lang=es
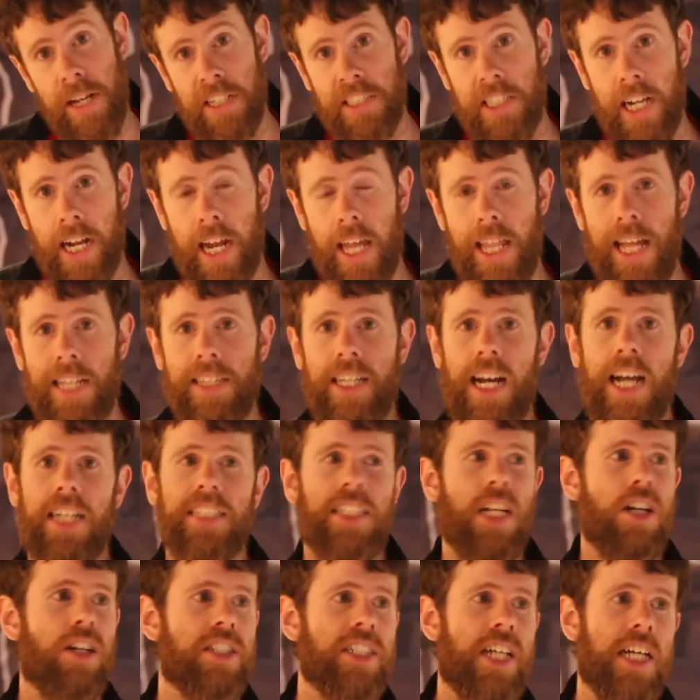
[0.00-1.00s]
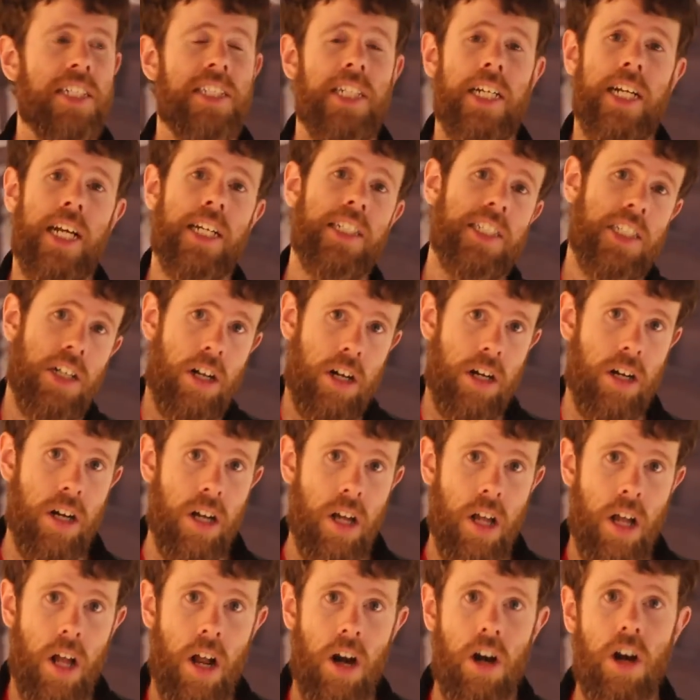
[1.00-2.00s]
Pierce se queda atrás y los que siguen son
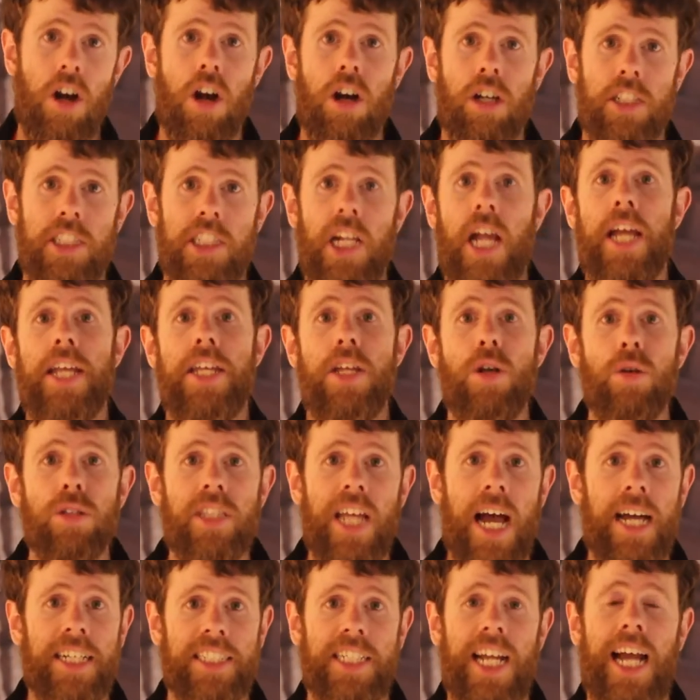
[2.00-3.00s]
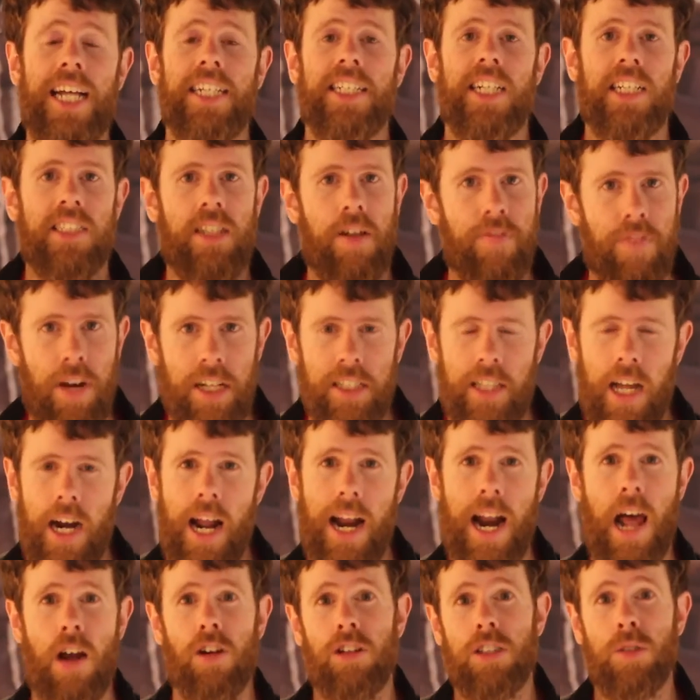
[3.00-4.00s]
los Utah Jazz, que se
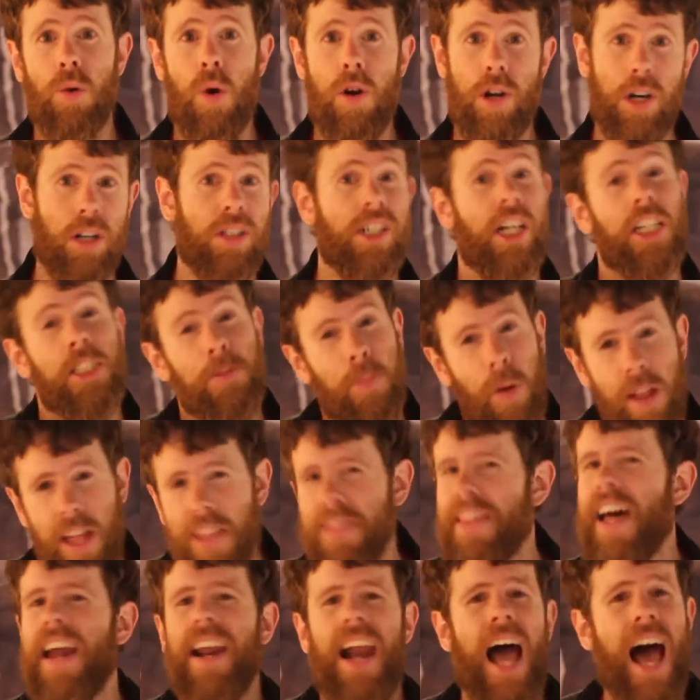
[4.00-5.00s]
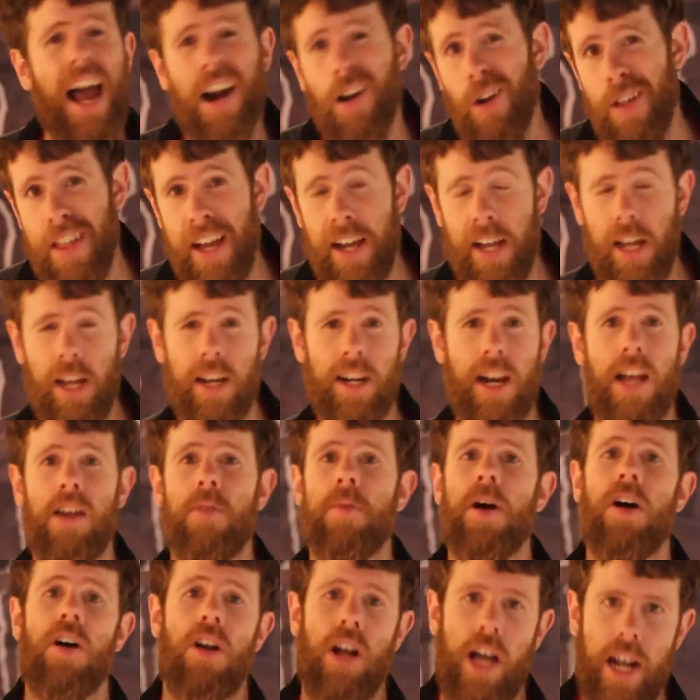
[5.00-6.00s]
enfrentarán a los Warriors. Les pueden dar algo de guerra, a
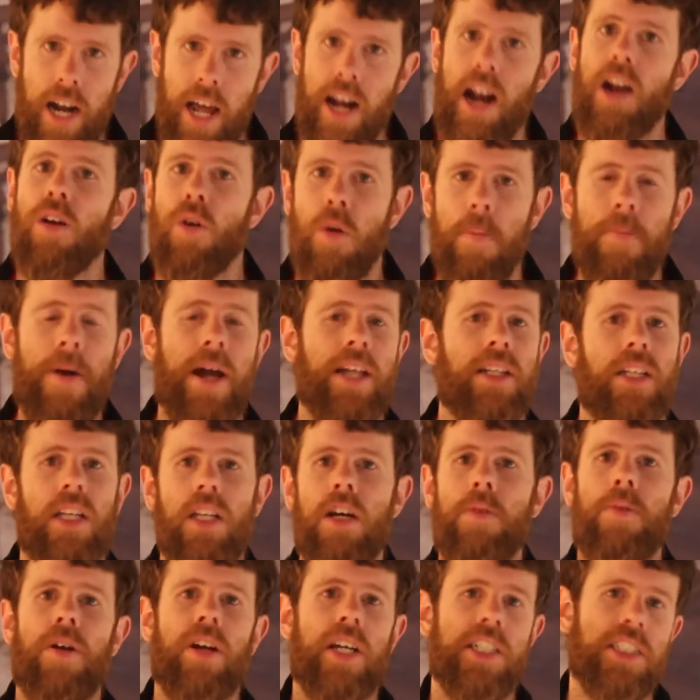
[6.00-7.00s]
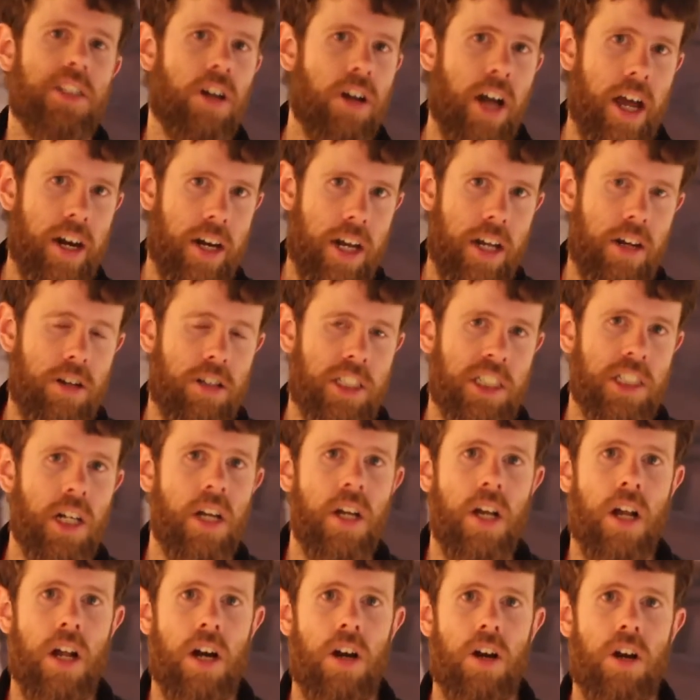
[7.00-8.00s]
lo mejor ganar algún partido, porque son guerreros
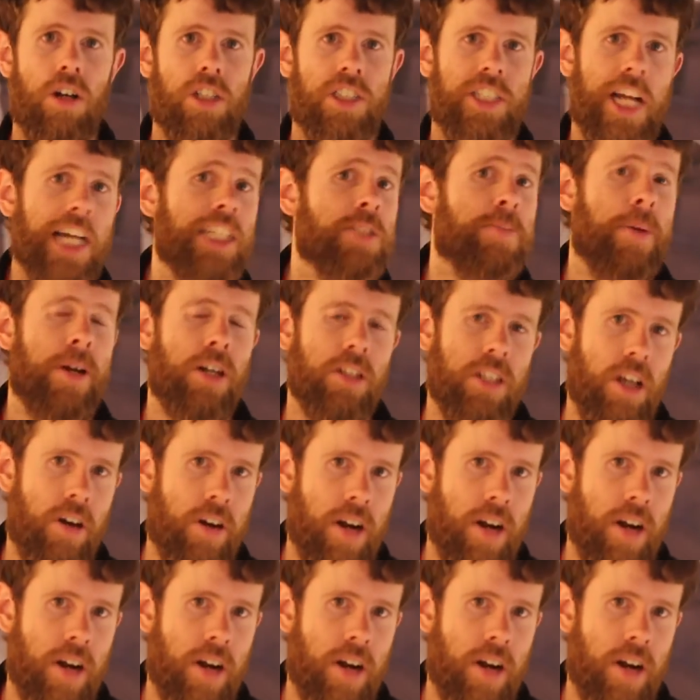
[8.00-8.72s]
los Jazz, pero